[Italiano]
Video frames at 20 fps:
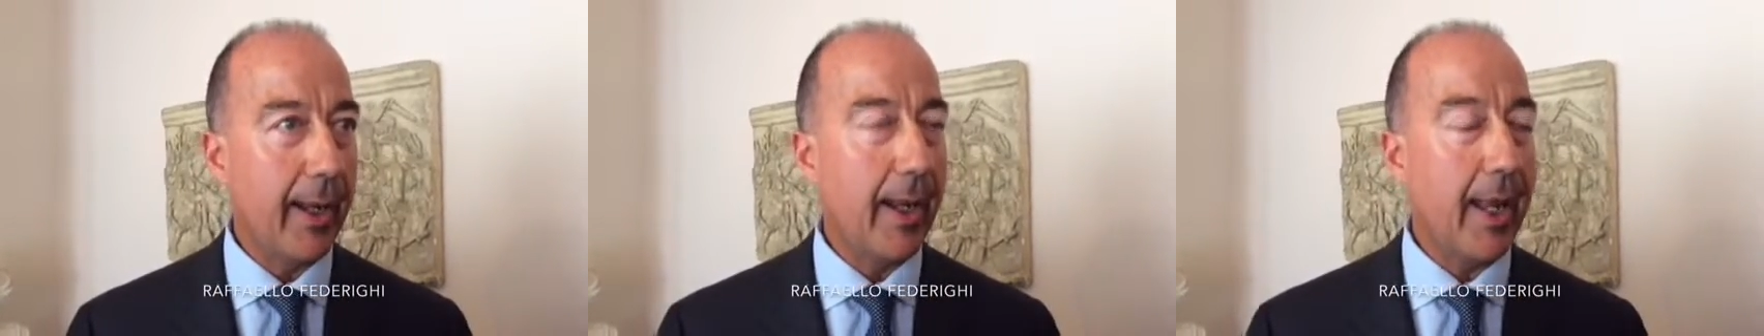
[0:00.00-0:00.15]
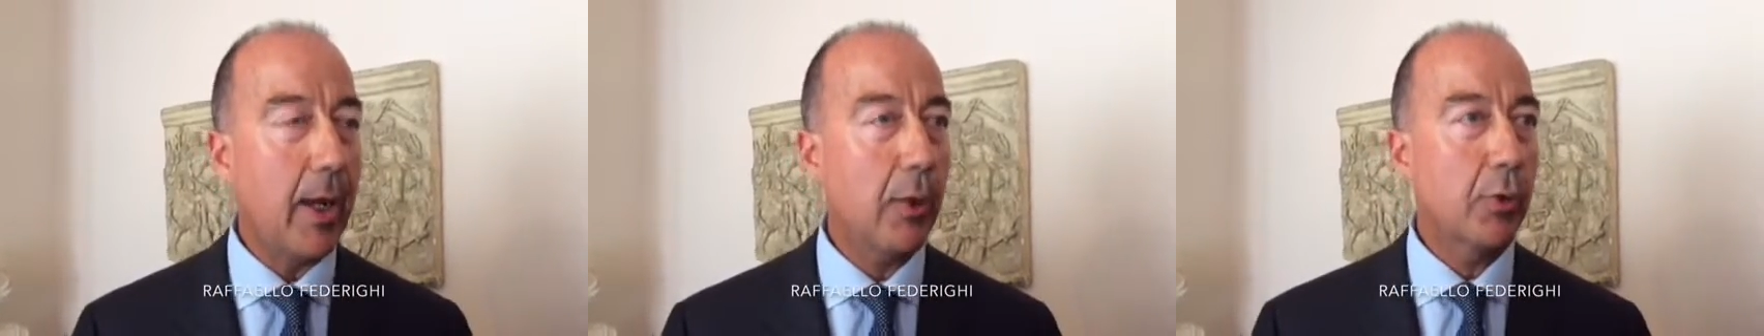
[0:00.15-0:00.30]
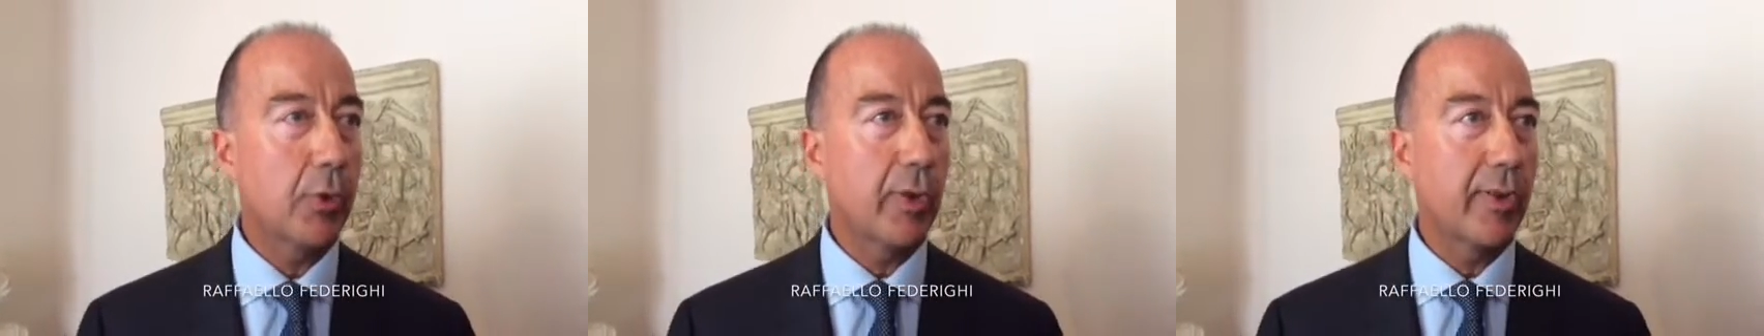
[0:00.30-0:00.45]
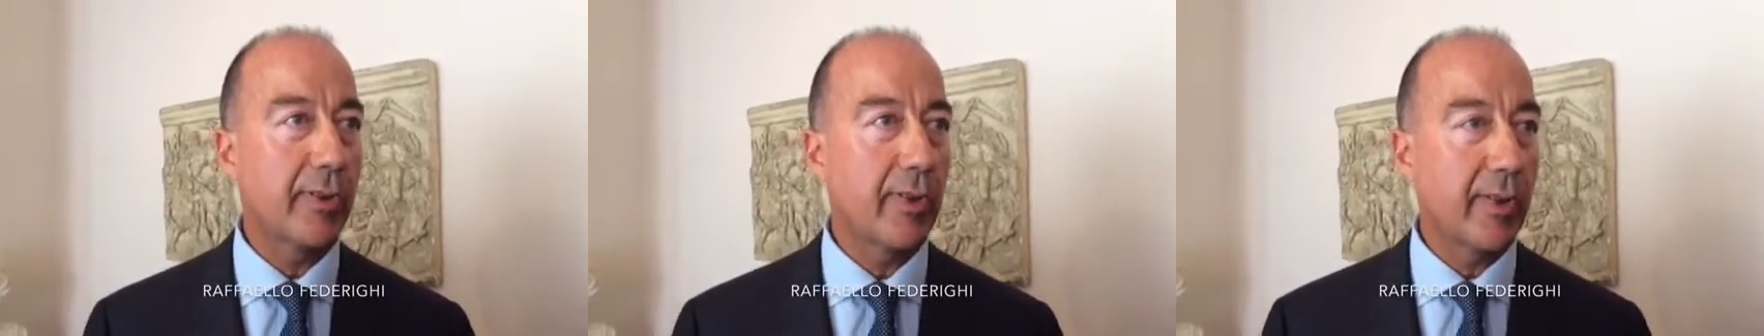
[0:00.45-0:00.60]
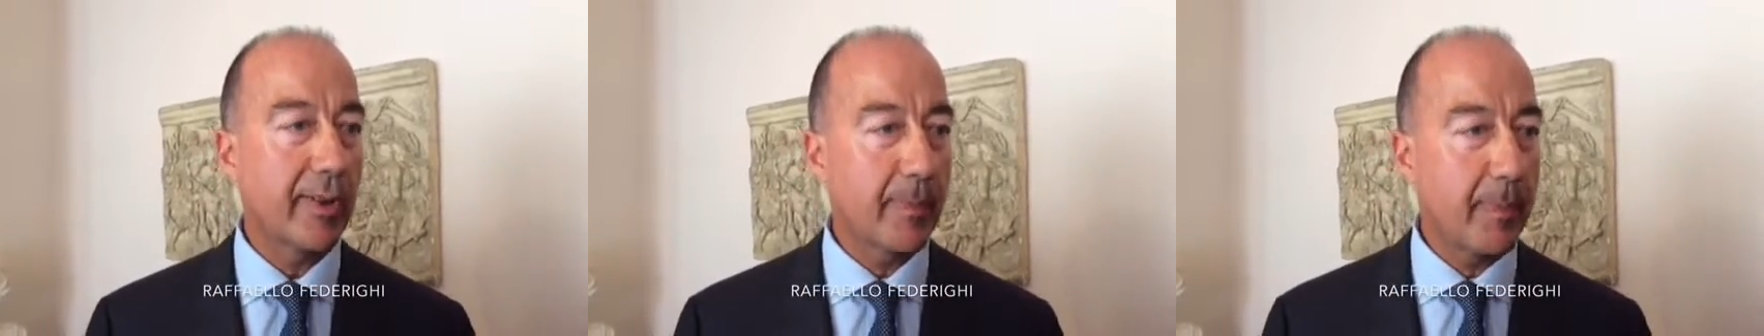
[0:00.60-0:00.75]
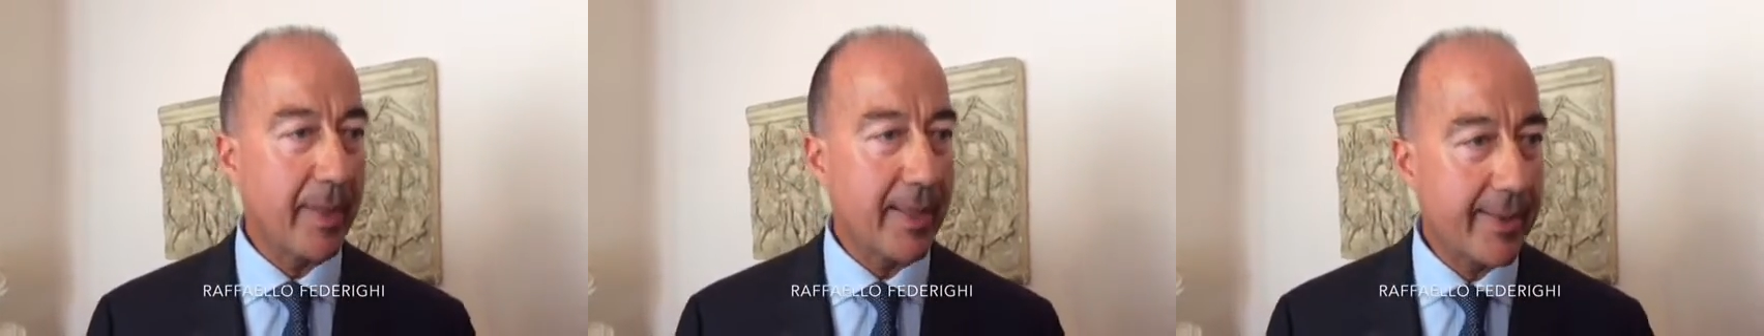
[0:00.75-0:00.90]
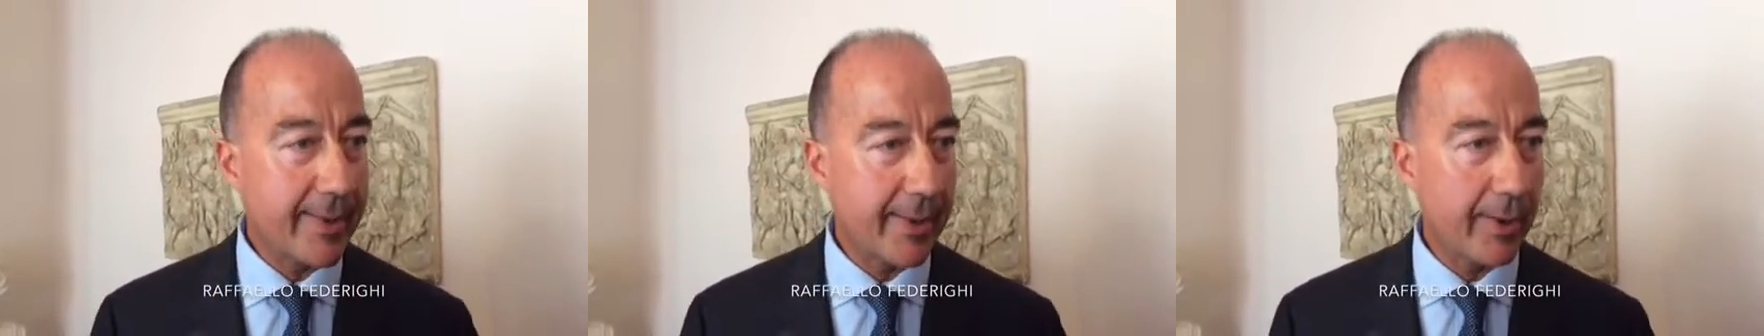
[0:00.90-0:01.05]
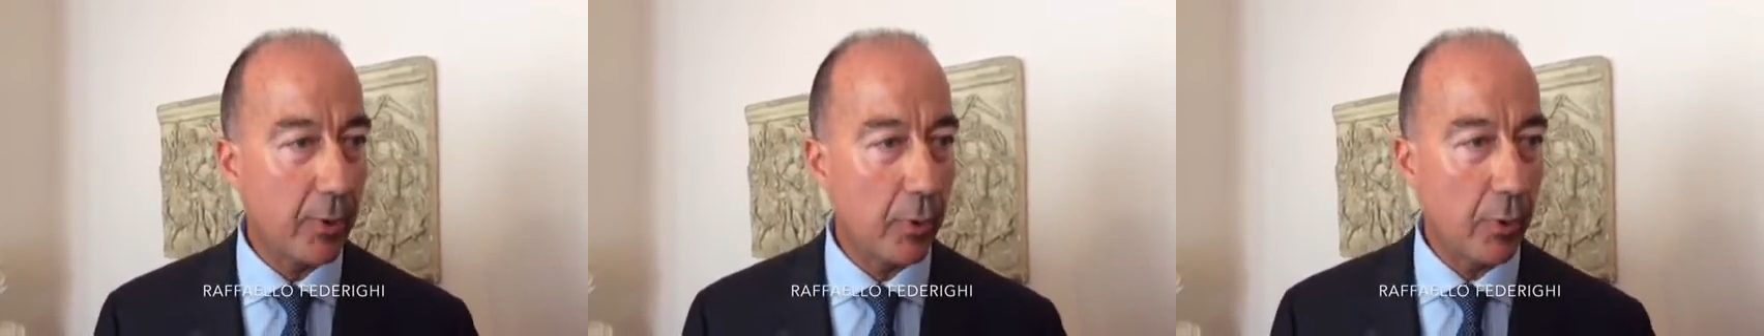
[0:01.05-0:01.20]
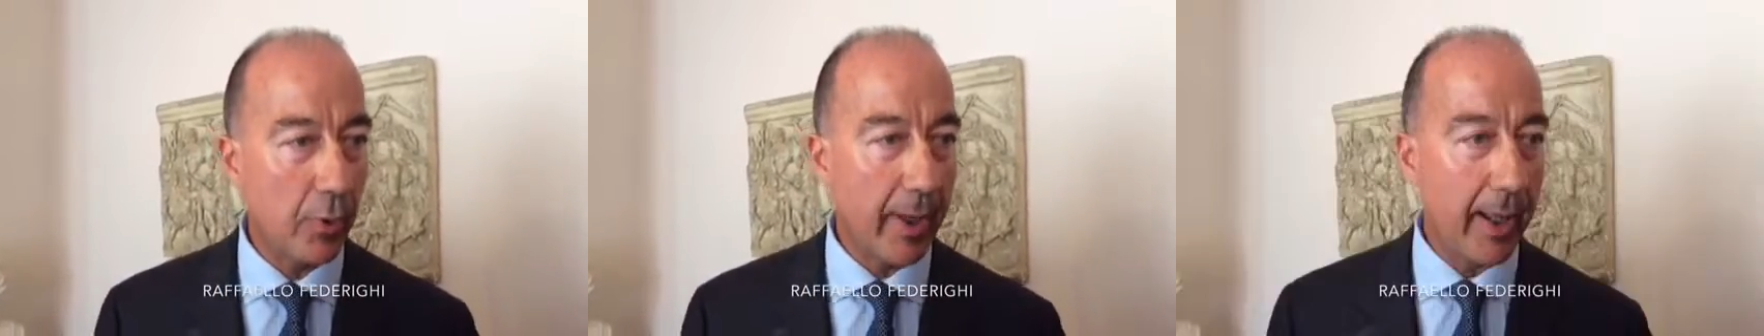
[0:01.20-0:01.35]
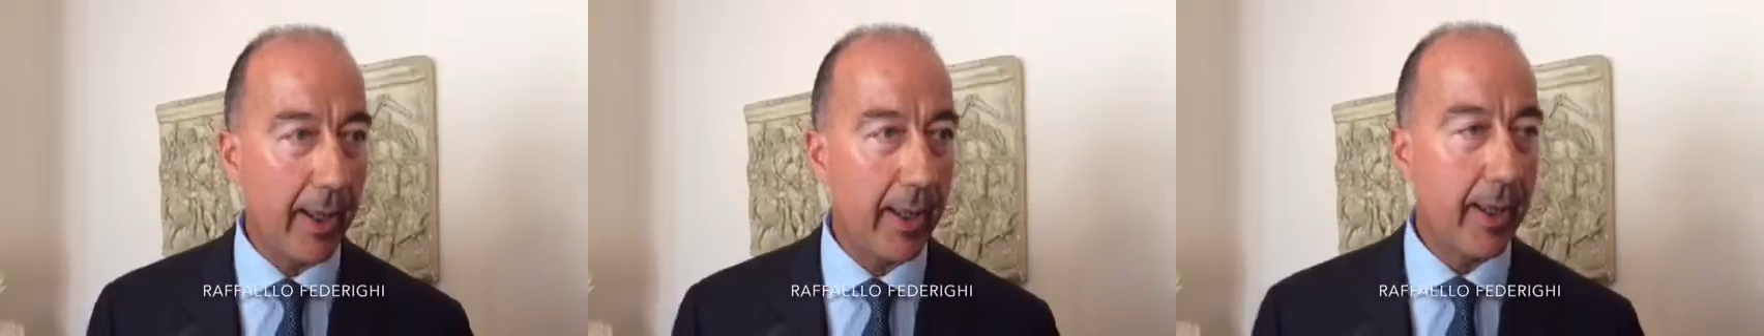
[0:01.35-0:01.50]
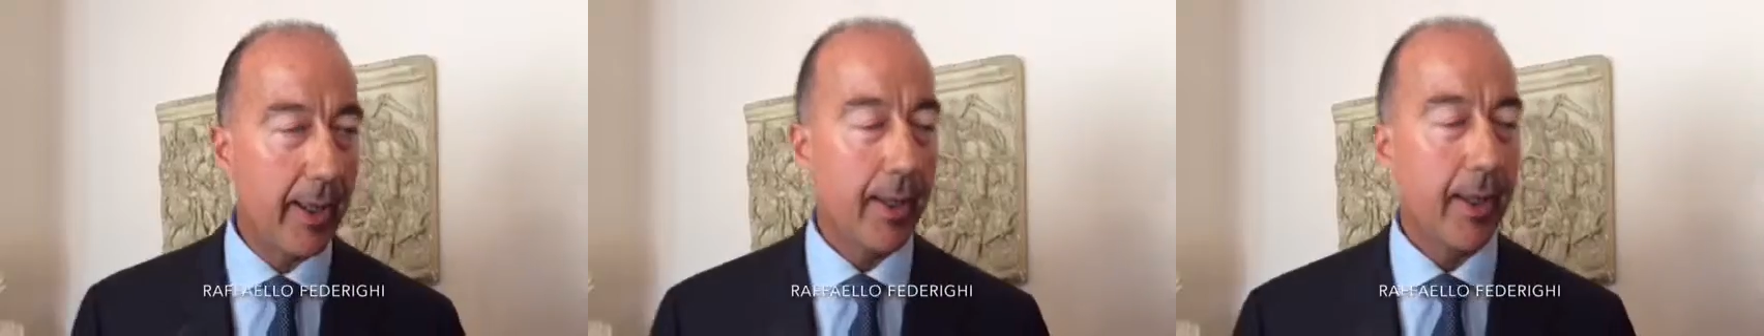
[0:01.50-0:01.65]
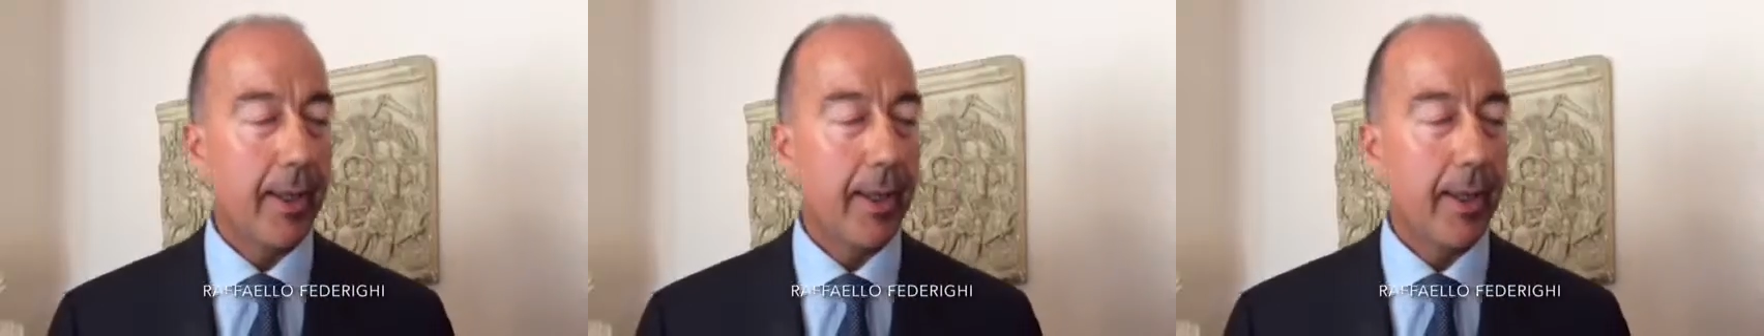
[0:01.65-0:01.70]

l'autosospensione